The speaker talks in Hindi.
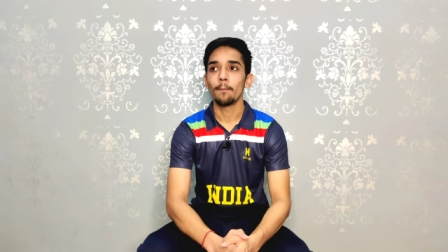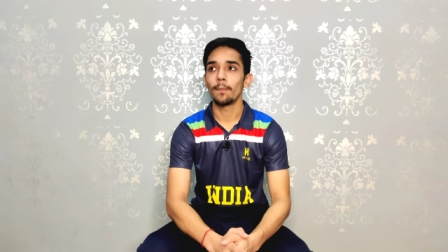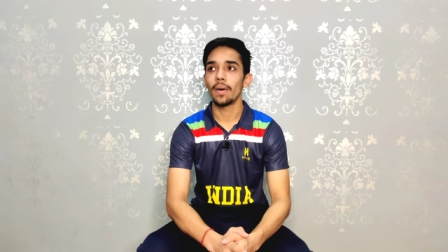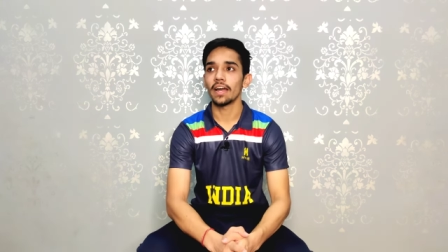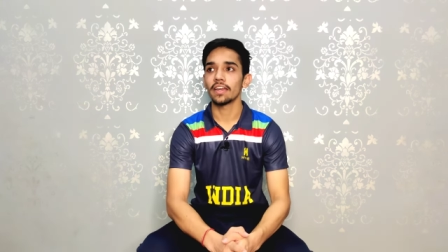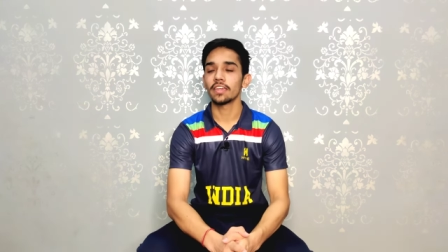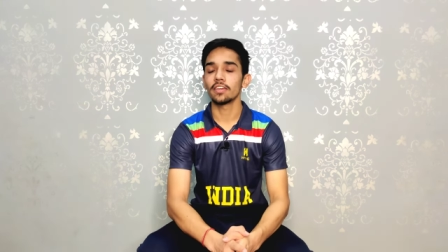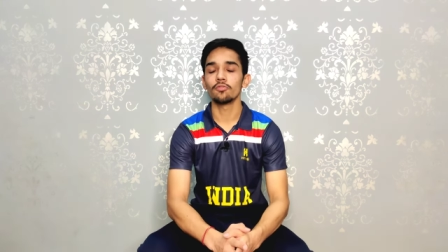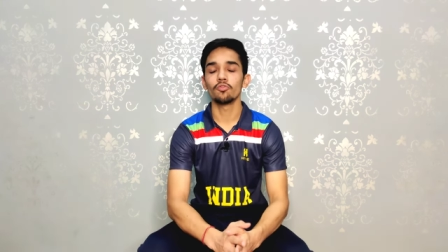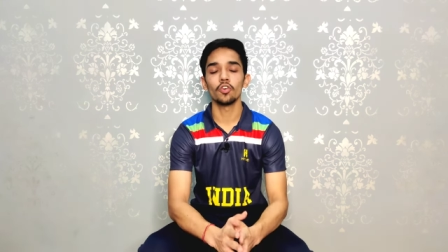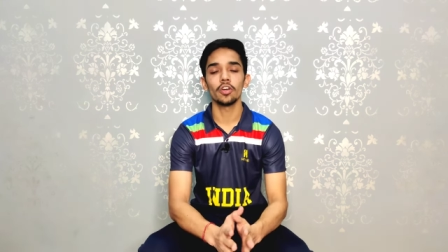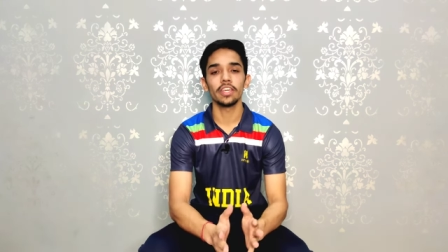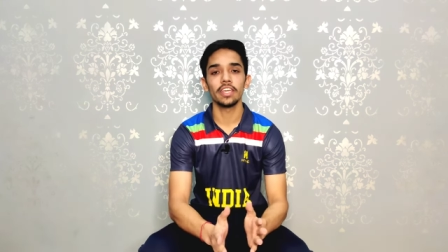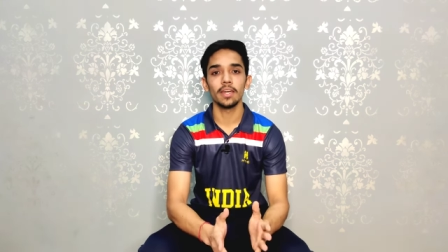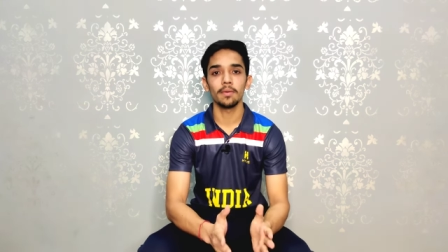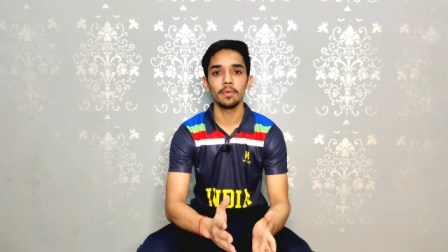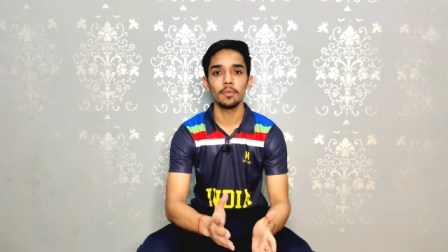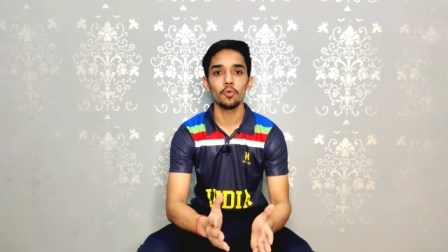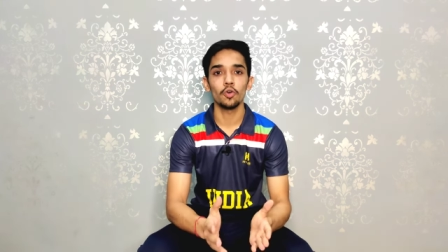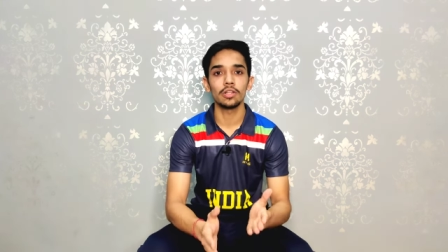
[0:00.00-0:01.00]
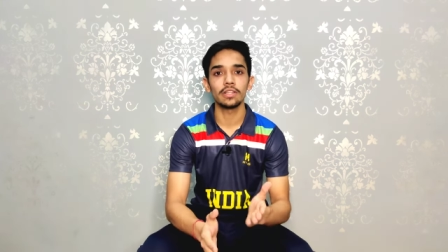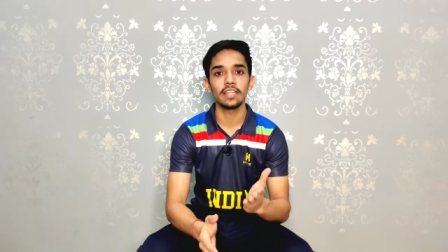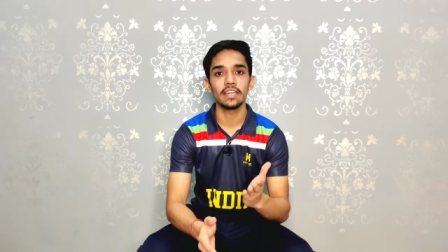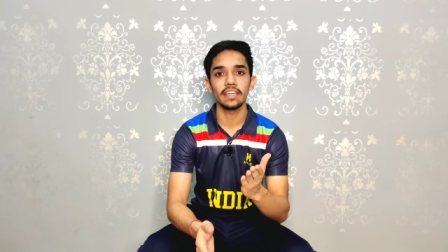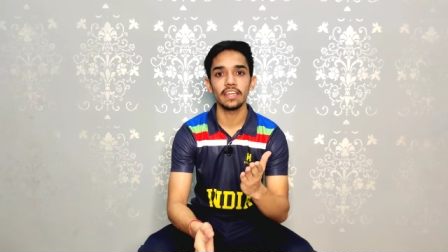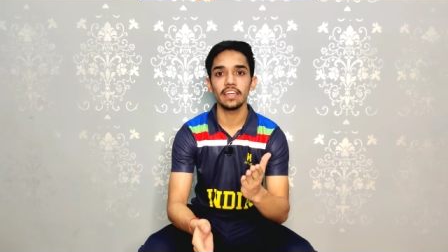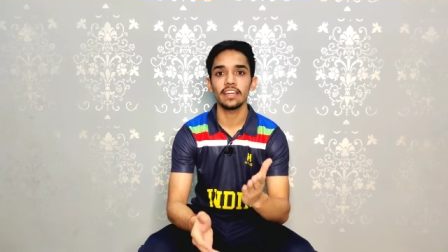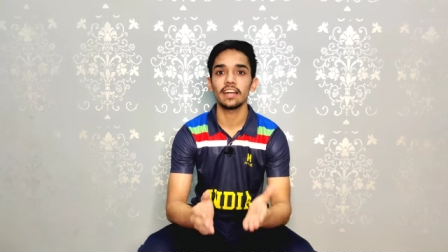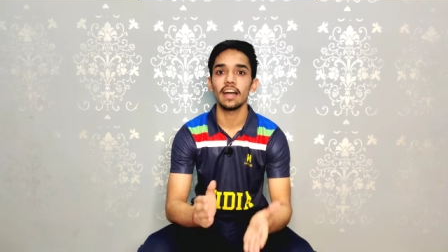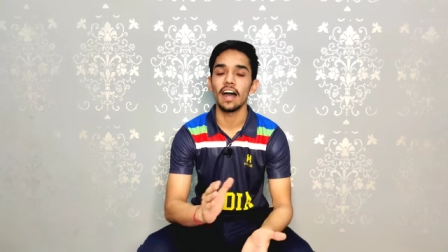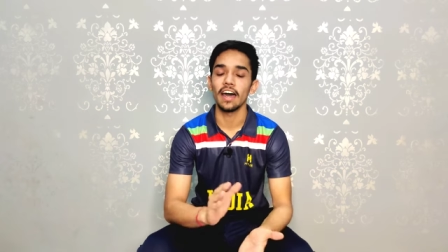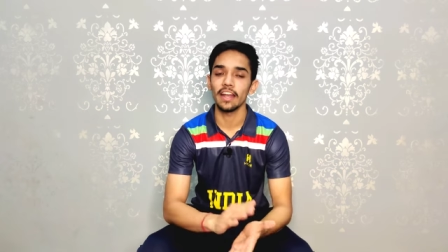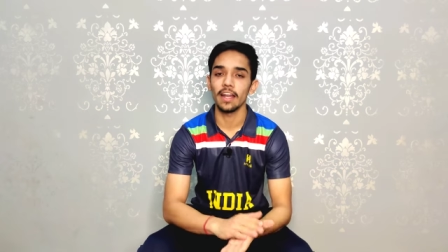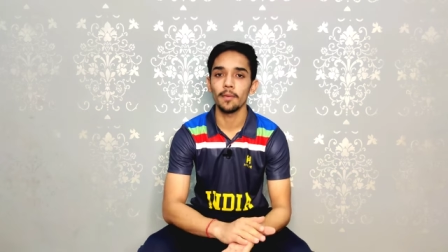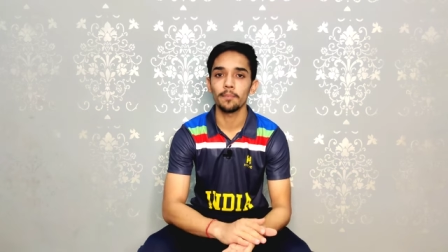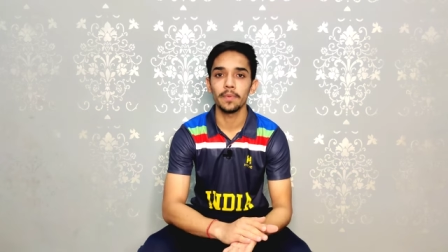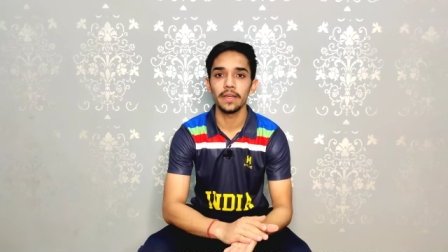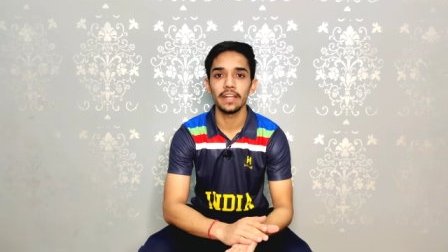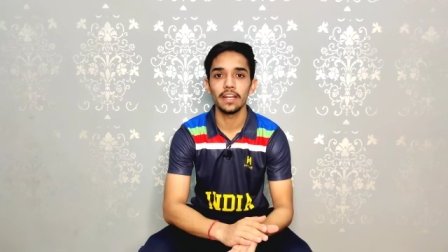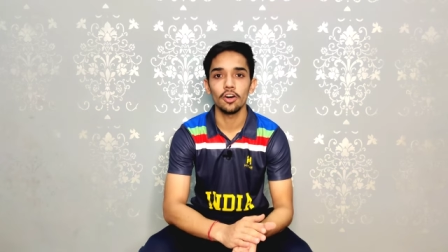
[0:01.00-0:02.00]
बाकी वो ये भी बोलते हैं कि
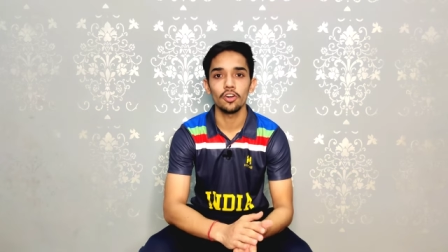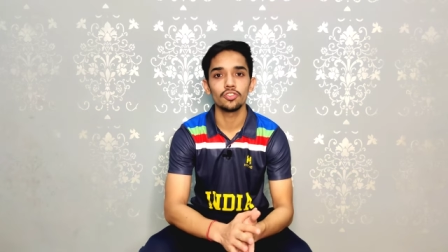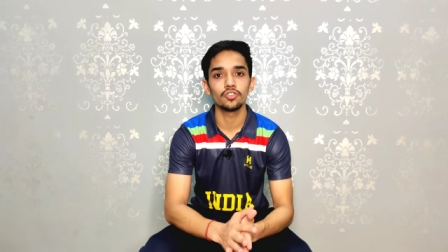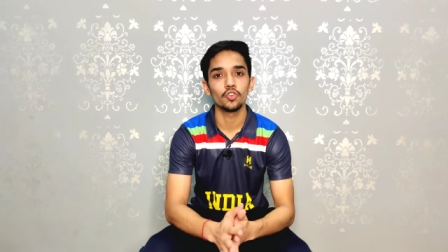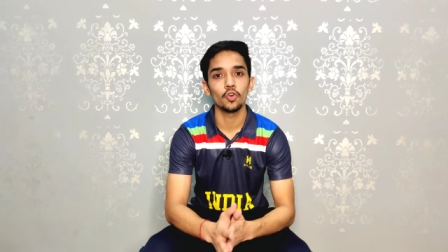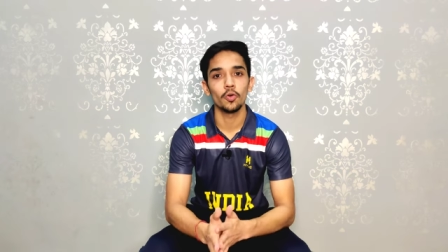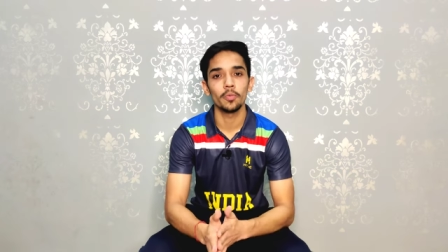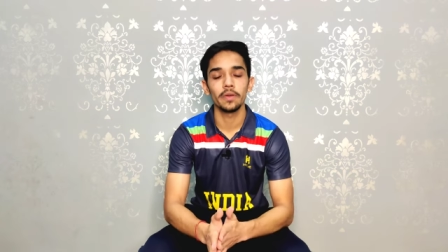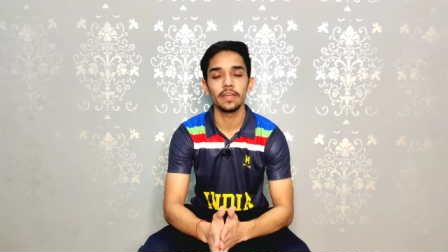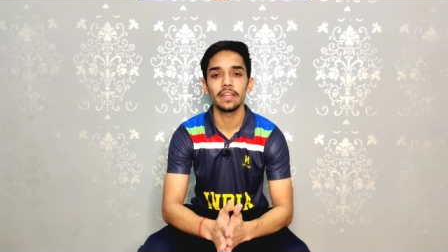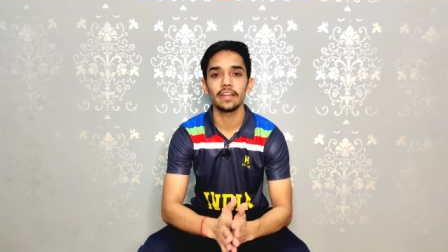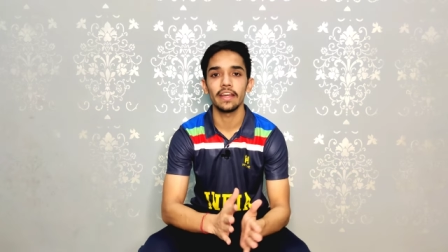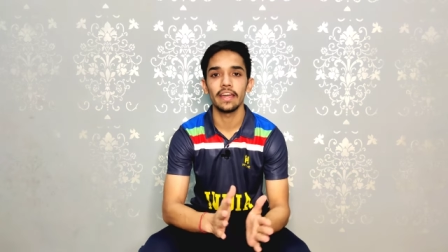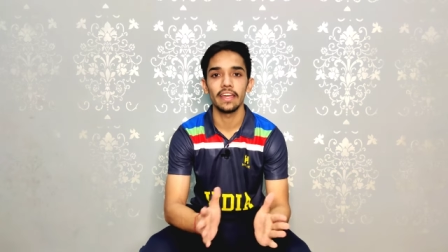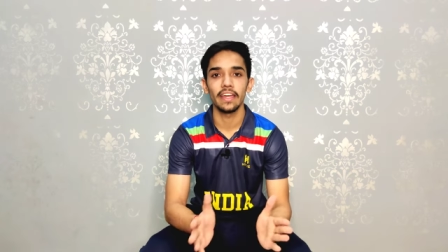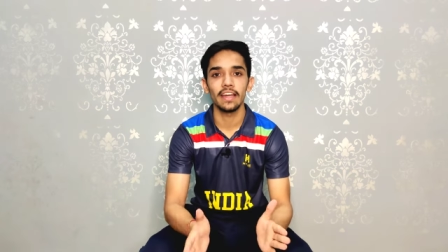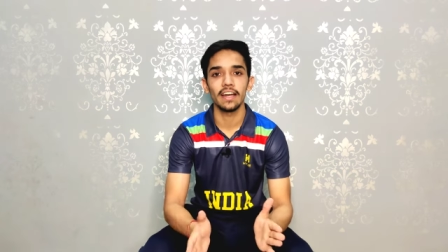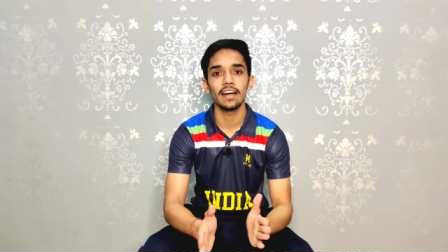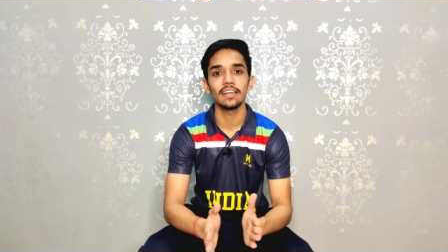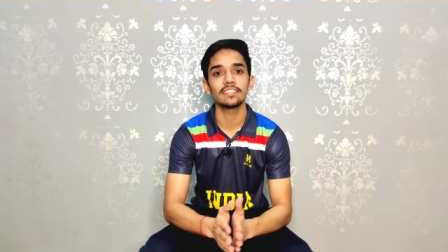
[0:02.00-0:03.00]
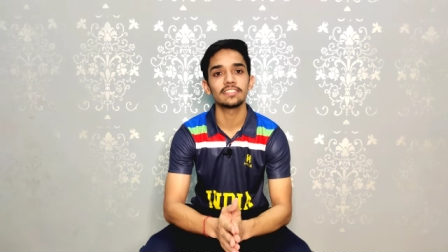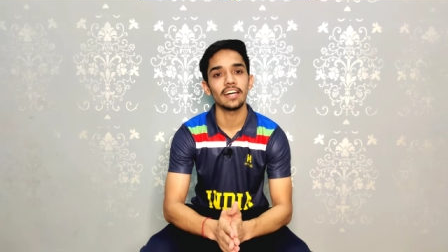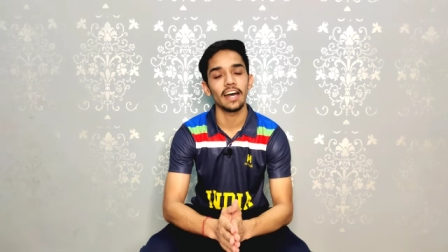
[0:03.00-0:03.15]
खाना पीना और जो भी रहेगा